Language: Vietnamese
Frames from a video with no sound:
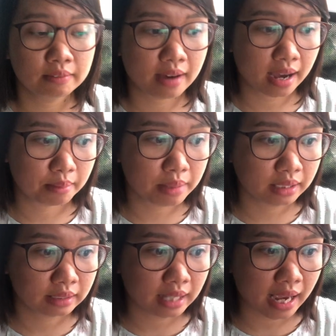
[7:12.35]
và
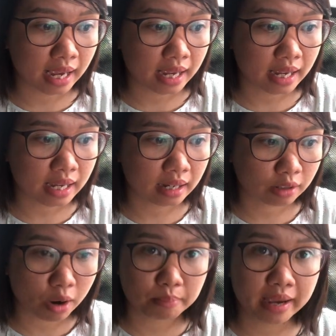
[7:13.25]
mình sẽ
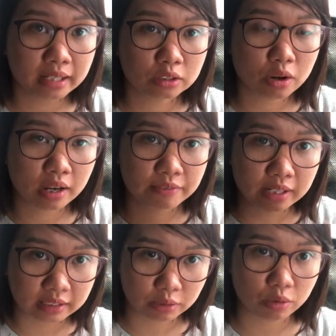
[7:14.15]
comment cho cái
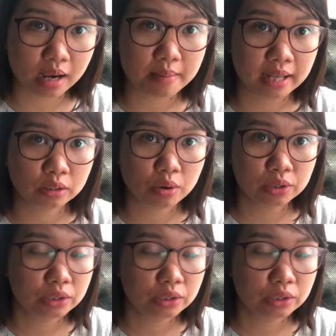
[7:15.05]
phần dịch của các bạn thôi,